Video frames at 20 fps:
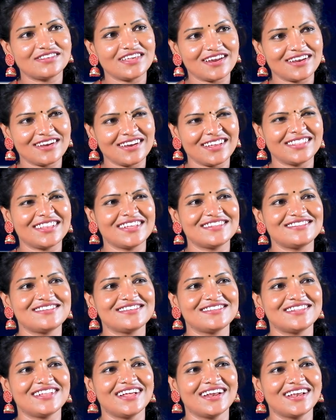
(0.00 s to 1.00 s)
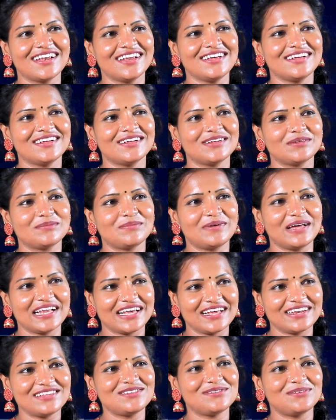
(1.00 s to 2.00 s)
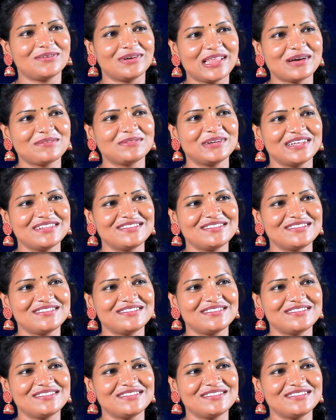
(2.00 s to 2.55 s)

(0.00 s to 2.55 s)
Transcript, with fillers: జర్ర అంత వచ్చిందా అట్లా పలకరించి పోదామని